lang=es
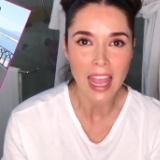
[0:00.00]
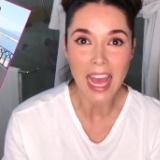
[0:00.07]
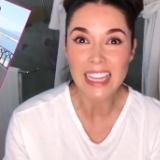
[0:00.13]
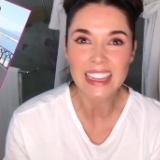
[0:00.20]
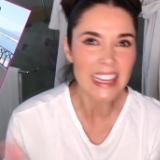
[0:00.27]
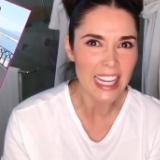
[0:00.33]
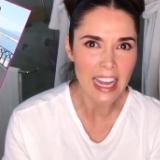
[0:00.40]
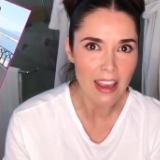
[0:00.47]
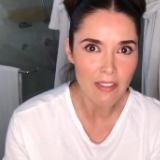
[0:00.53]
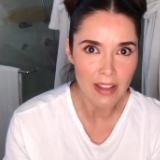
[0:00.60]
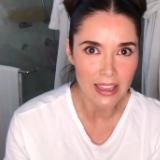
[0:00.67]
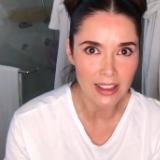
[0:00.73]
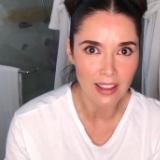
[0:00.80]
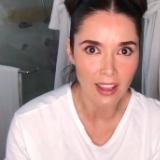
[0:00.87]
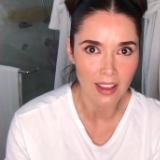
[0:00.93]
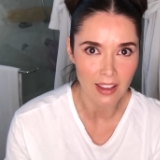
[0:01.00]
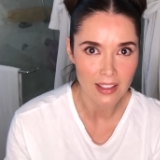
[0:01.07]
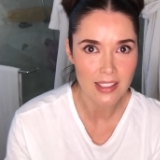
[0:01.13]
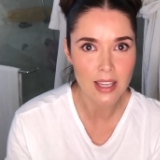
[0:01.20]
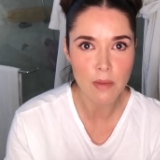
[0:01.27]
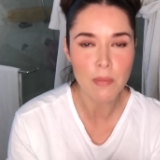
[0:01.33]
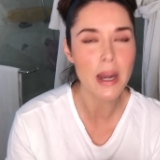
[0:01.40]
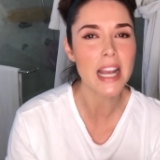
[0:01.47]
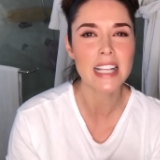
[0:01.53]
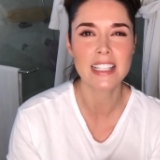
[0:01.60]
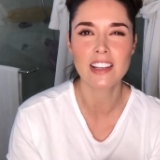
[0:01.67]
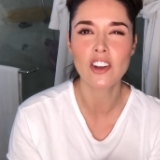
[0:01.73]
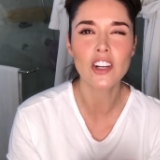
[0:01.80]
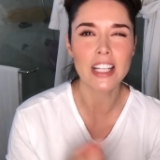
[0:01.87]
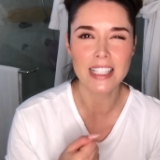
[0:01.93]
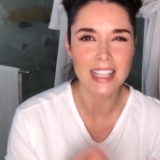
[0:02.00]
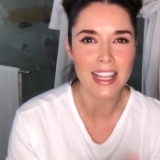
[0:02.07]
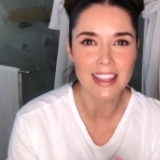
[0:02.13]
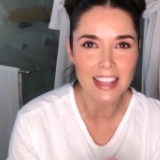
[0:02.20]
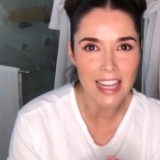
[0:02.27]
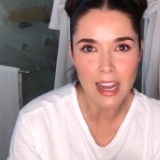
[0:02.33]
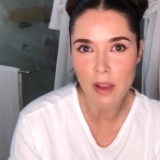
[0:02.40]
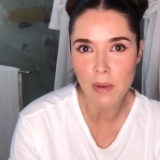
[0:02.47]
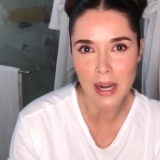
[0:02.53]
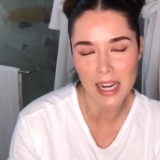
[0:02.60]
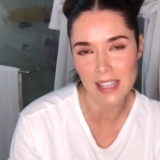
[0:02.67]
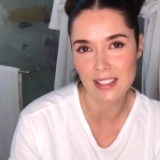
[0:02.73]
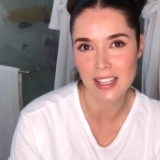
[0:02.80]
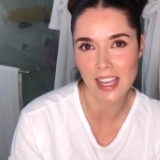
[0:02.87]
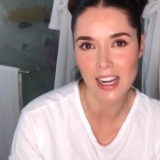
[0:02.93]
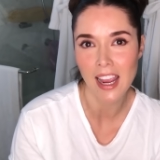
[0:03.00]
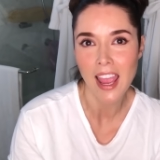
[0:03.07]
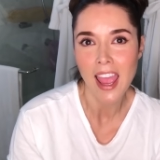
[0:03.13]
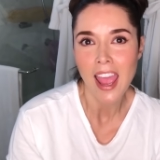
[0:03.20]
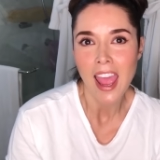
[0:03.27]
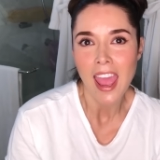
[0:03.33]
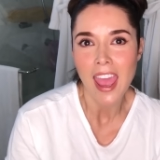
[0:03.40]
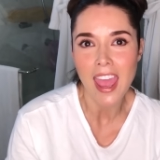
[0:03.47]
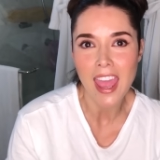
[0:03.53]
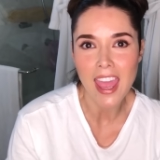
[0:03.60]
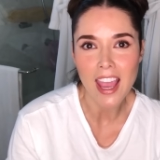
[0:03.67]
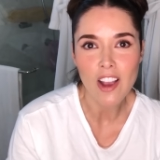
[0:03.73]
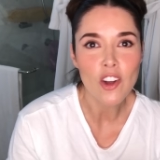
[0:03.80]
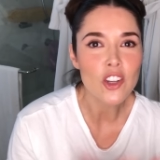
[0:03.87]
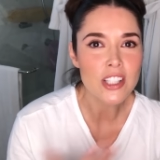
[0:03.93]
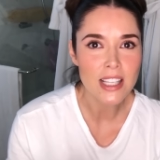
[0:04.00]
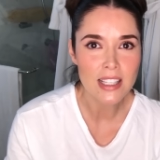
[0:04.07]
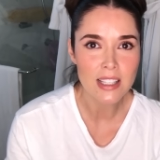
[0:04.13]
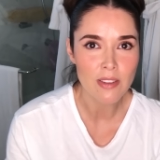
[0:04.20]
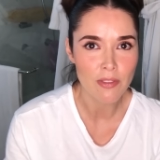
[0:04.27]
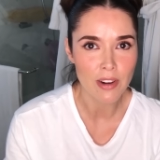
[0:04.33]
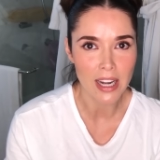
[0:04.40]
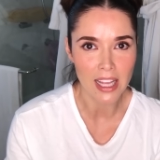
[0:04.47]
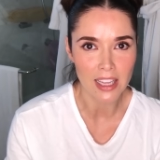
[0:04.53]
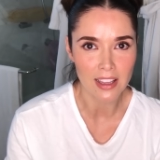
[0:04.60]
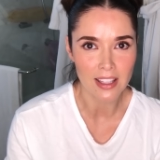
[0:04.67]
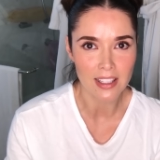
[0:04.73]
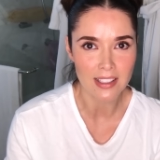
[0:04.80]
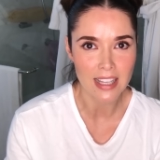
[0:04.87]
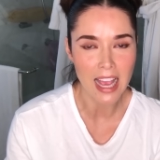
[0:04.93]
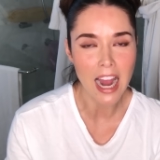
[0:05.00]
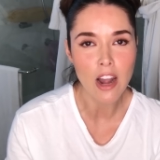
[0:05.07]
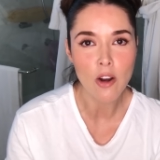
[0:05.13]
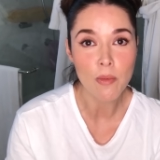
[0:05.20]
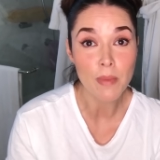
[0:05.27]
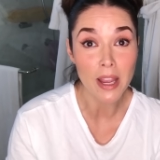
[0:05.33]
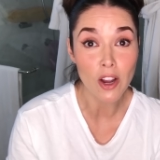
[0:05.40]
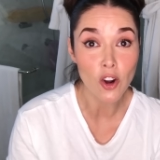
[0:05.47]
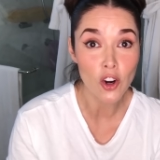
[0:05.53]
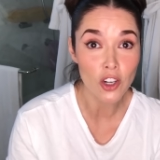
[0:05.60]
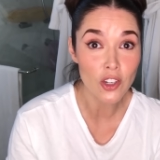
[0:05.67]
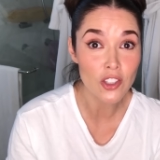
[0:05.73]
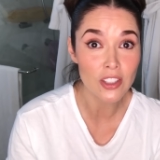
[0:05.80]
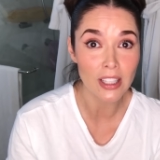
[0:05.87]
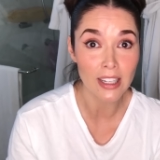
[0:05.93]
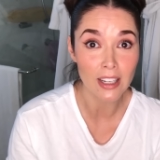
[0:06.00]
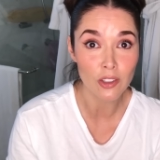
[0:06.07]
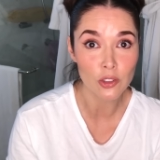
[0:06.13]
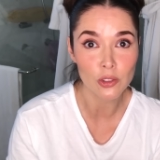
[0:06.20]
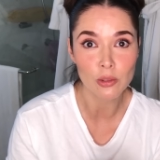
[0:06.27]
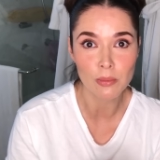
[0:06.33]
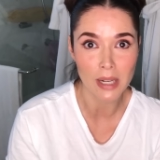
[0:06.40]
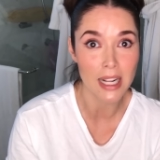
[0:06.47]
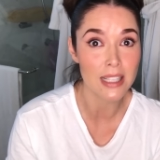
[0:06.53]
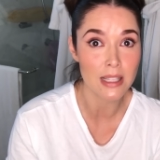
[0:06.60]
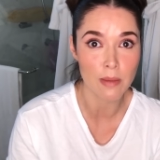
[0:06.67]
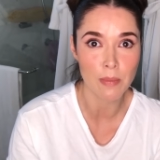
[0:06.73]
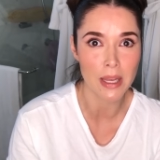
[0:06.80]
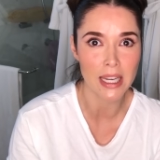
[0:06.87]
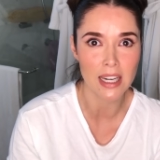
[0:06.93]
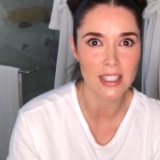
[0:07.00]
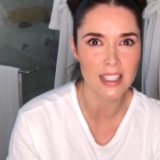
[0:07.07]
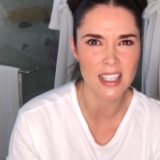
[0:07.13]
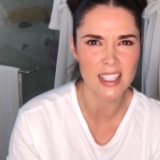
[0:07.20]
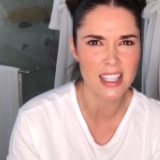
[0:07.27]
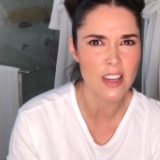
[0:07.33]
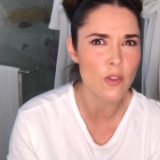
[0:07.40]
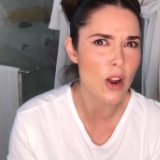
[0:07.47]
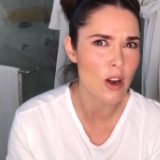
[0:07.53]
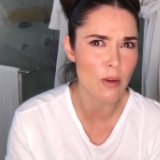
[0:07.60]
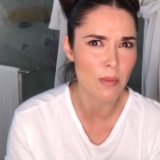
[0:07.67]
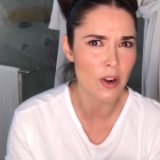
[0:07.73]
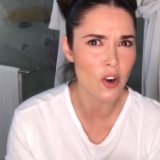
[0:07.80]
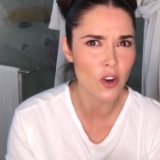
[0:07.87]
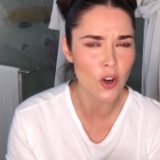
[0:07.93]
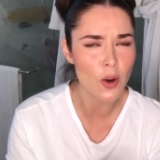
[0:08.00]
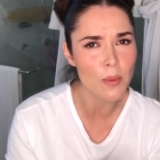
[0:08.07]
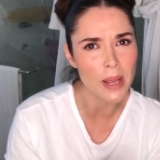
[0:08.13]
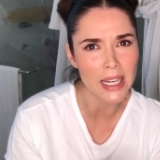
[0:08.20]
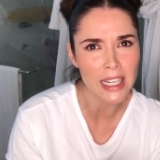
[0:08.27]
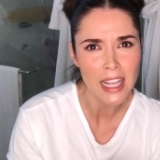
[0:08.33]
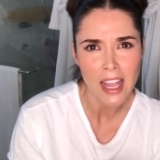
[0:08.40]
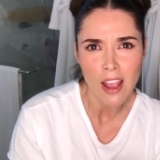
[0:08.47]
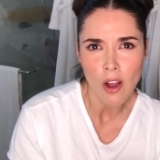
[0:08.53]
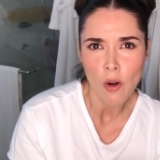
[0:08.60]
Atrévete. Siempre les digo que se atrevan a hacer eh, cosas diferentes. A lo mejor no están acostumbradas a peinarse así o a lo mejor lo ven